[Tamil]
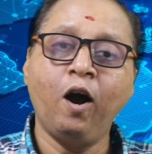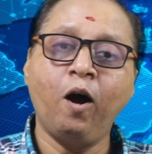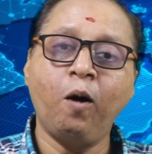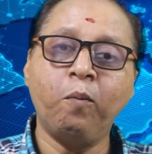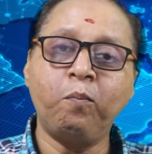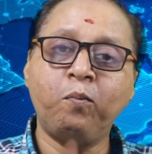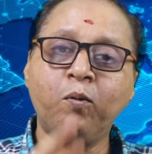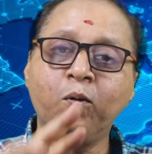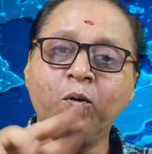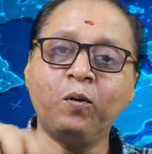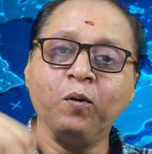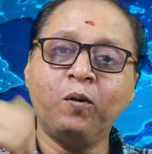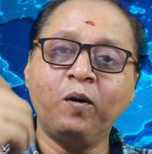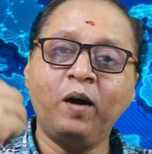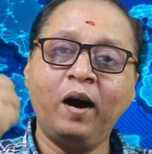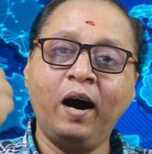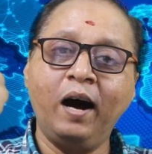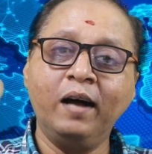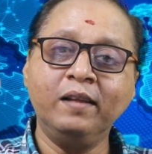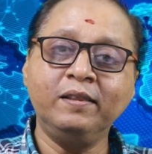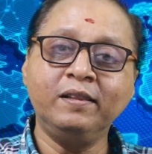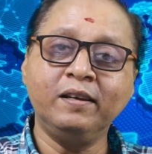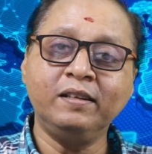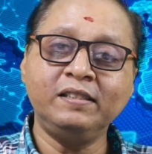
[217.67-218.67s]
அப்போது
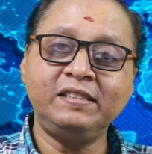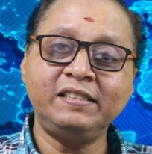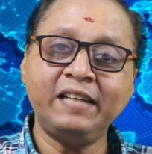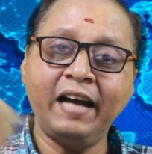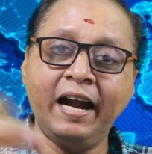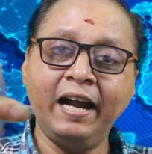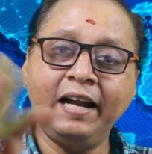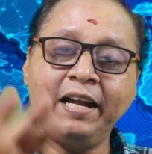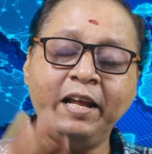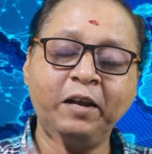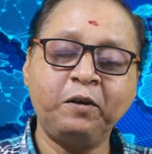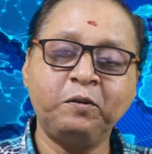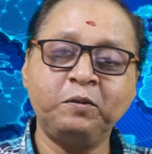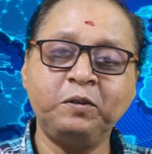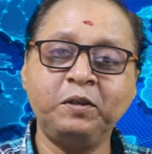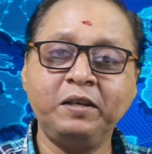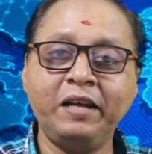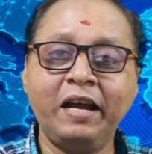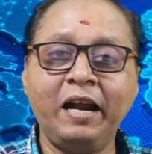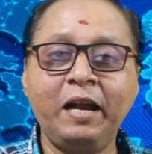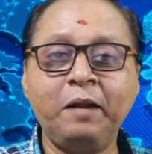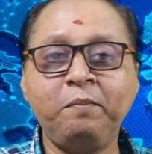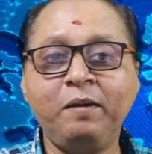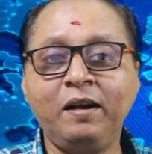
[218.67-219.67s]
அந்த சேட்டிங் வந்து
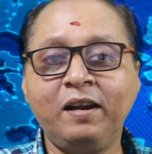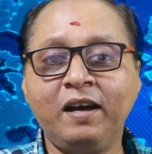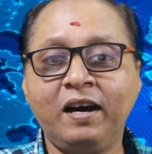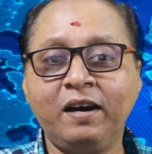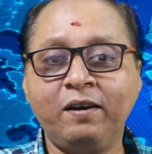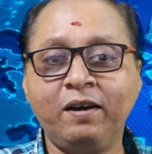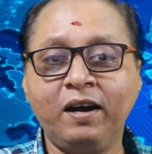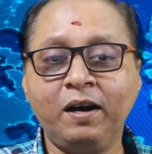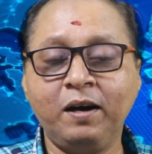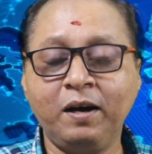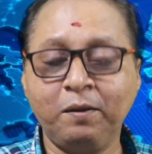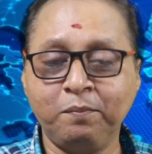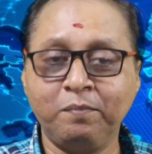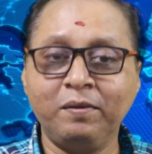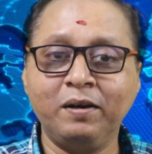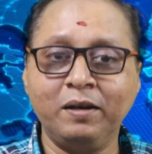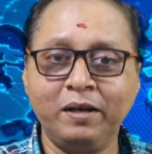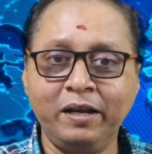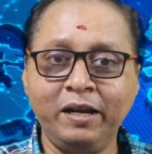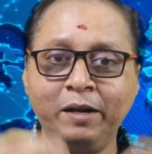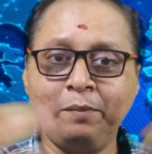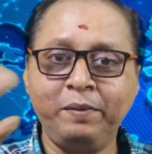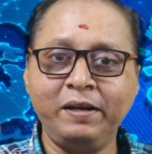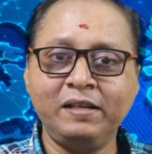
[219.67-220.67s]
எனபிள்
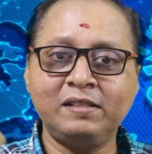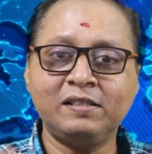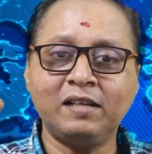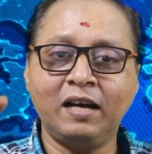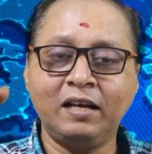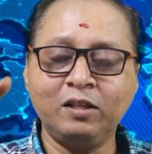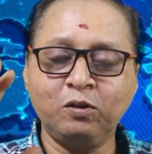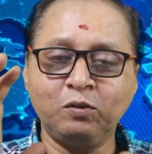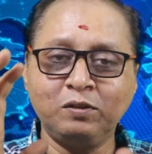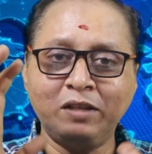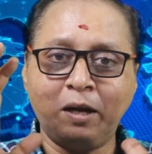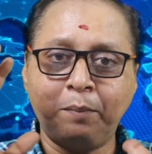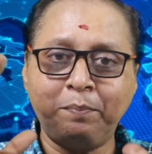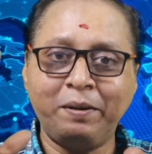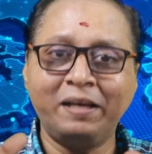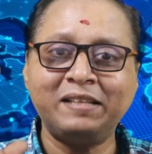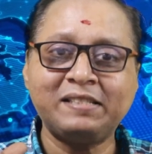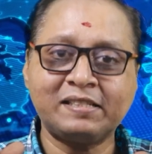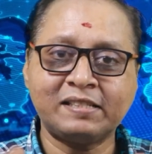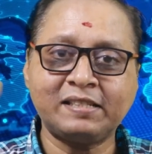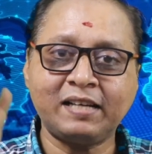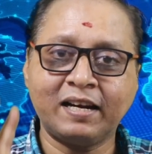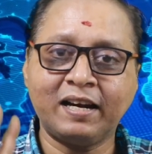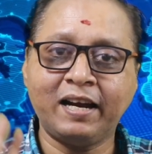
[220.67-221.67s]
இட் மீன்ஸ் அது வந்து அப்படியே
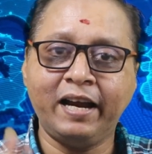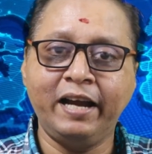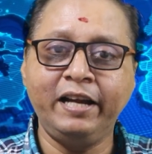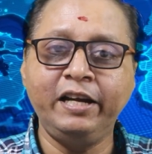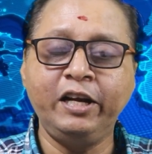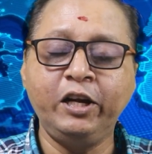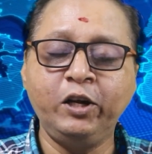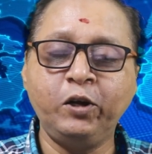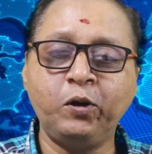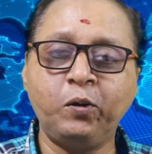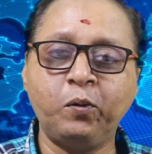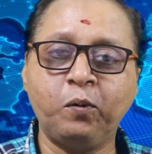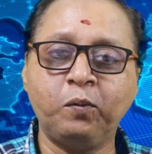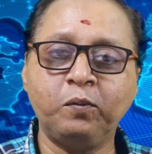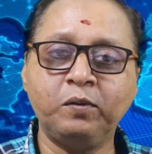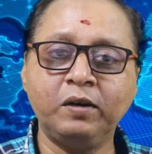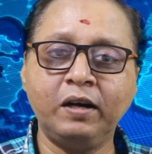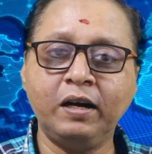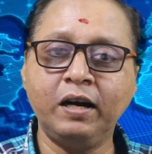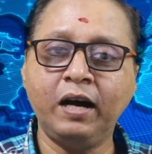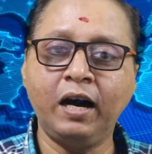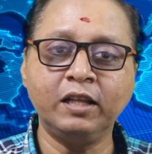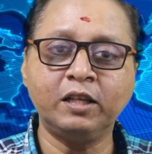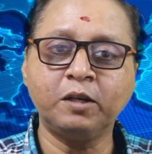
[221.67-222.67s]
ஸ்ட்ரக் ஆகி நின்றுடும்
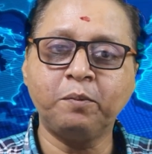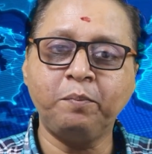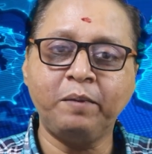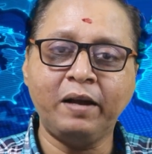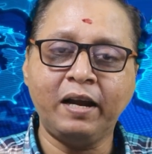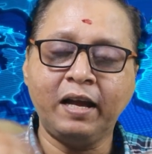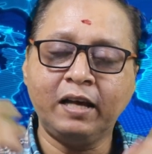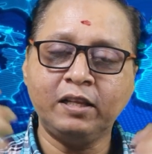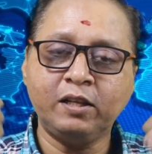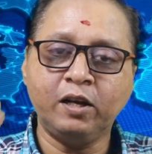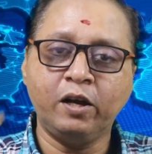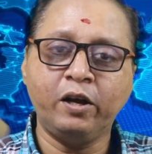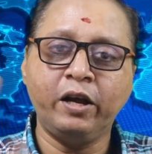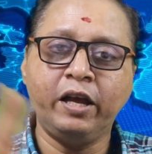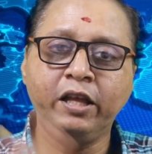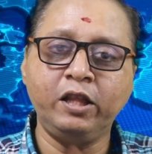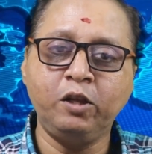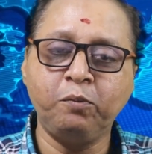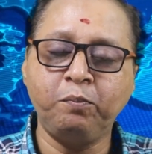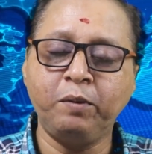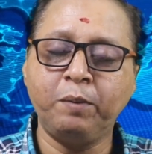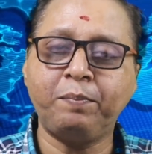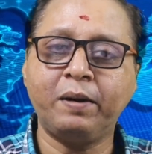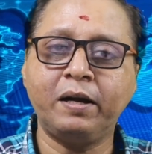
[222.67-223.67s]
அதுக்கு மேலே அதில்
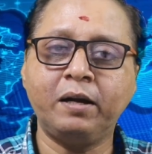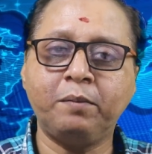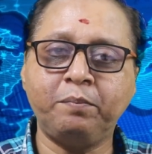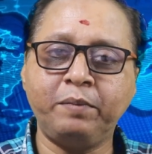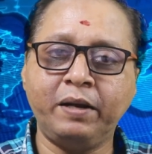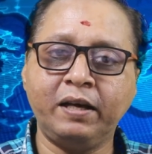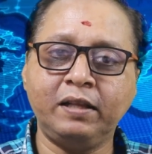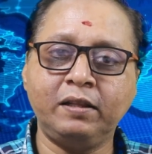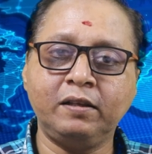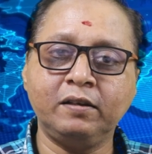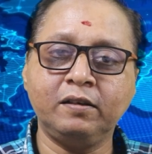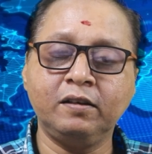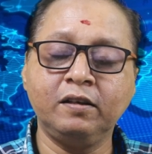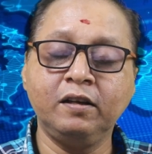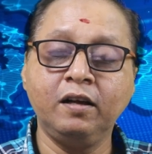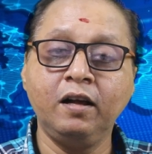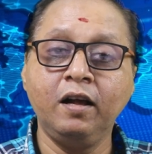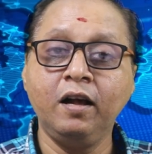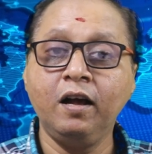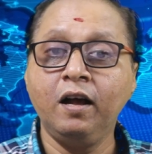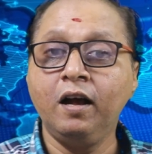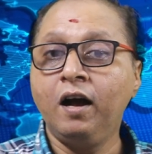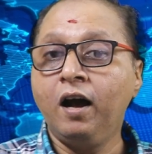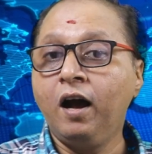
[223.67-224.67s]
எதுவுமே பண்ண முடியாது
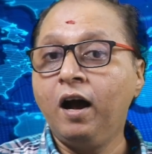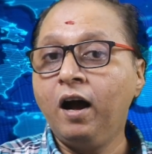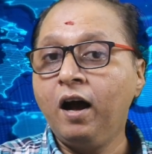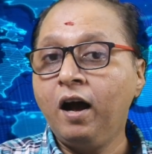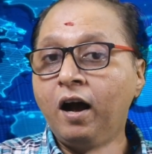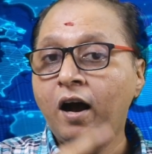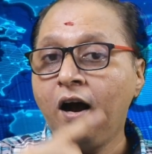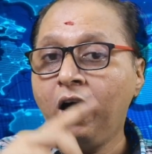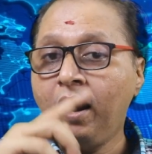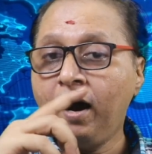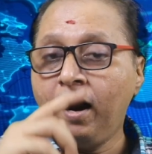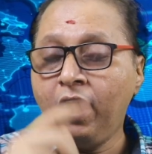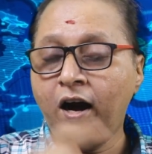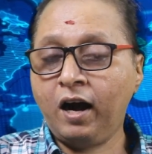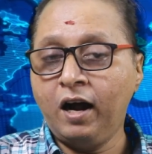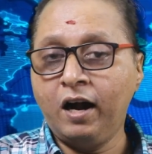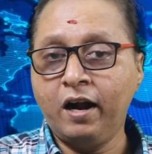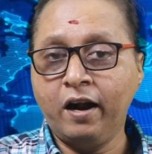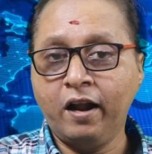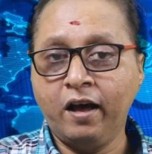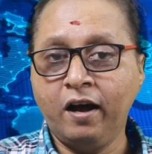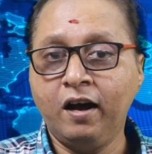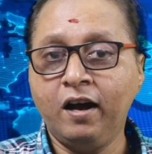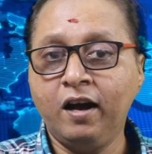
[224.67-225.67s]

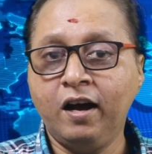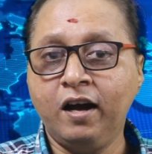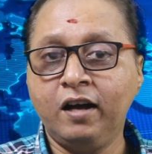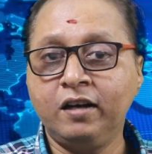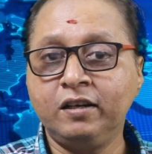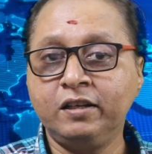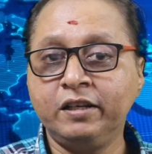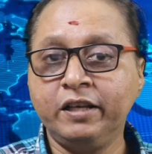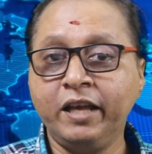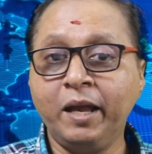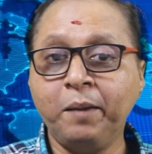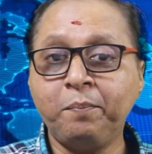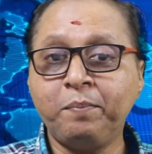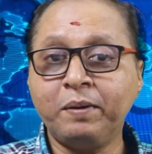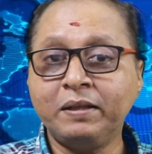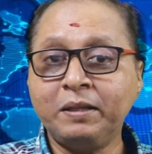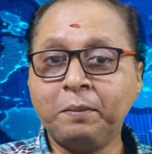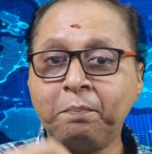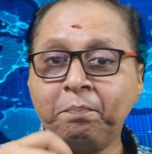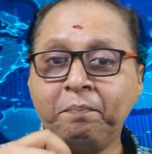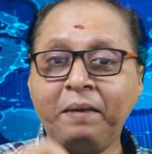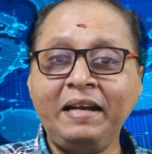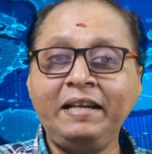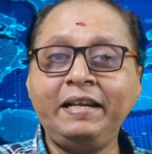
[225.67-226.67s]
ஆனால் இப்போ
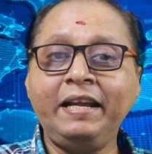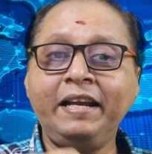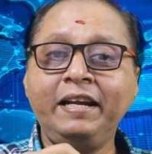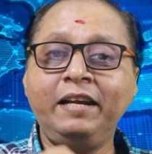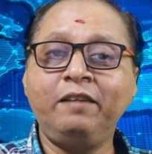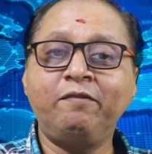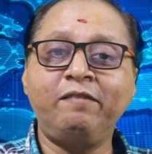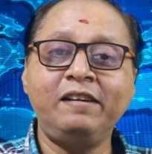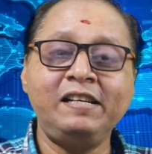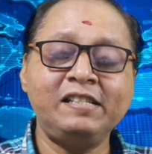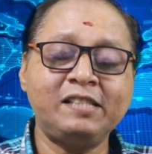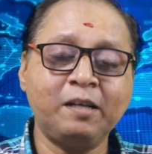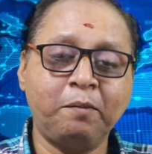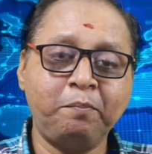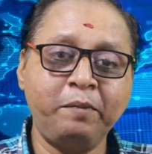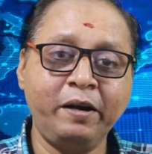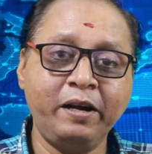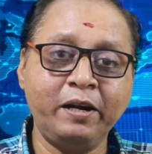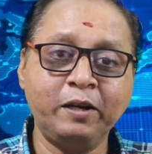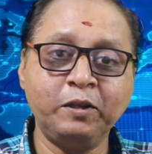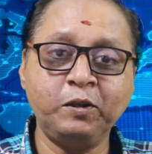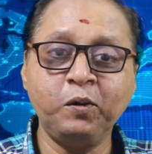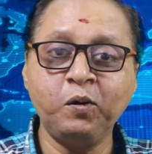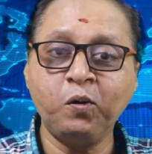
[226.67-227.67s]
இந்த மல்டி டிவைஸ்
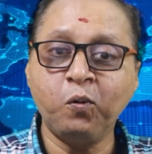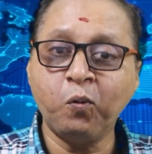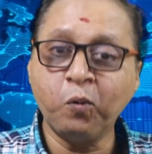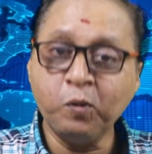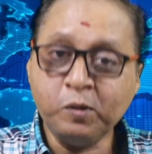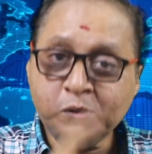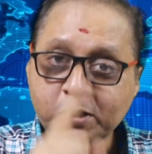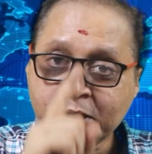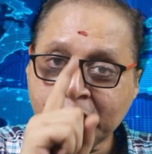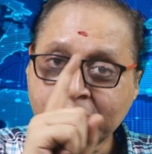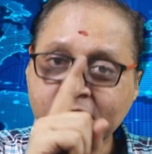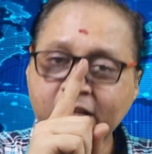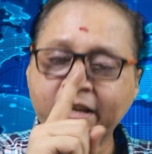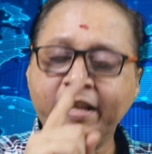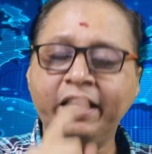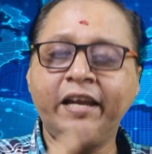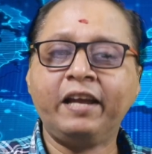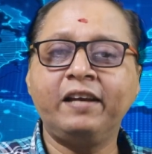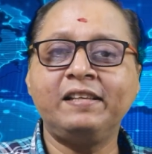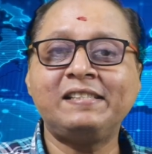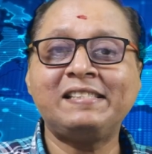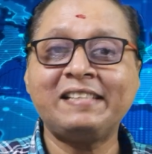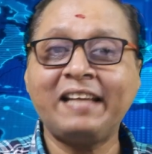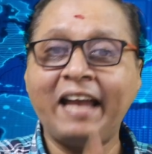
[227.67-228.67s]
அப்படின்றது ஒன்ஸ்
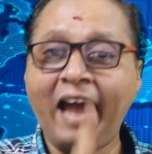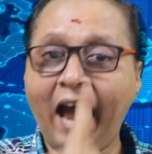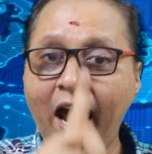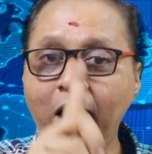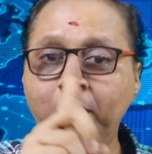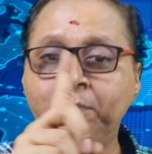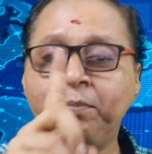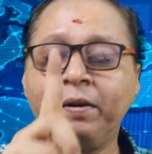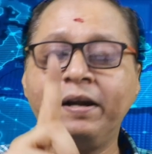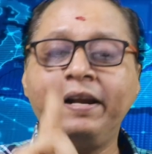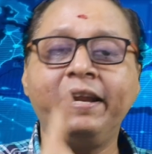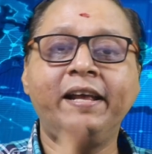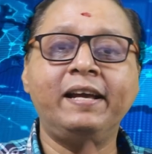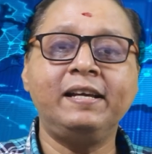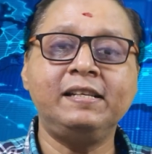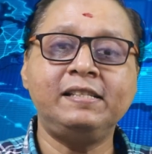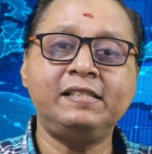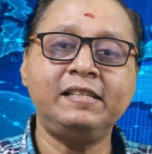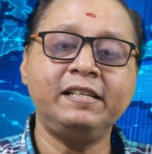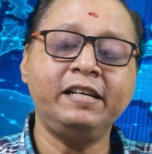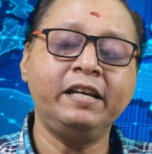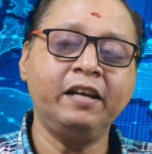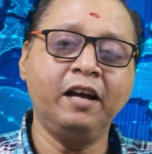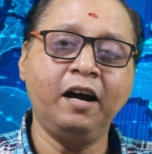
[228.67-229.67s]
நீங்கள் ஸ்கேன்
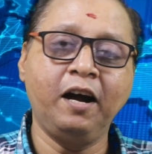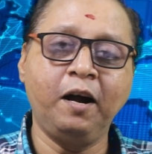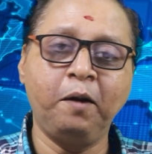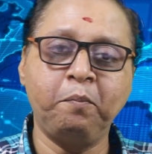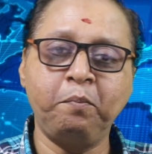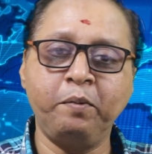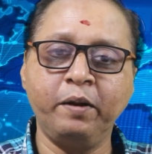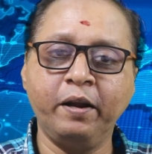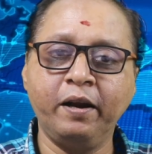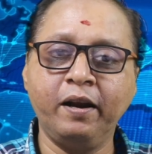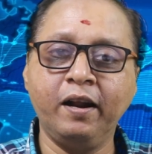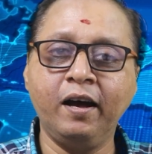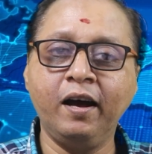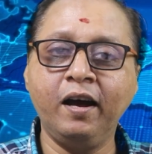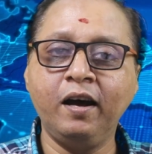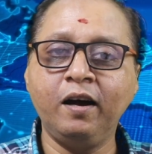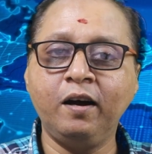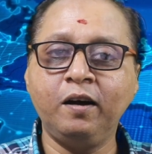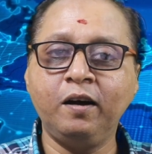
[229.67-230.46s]
பண்ணியாச்சு அப்படின்னா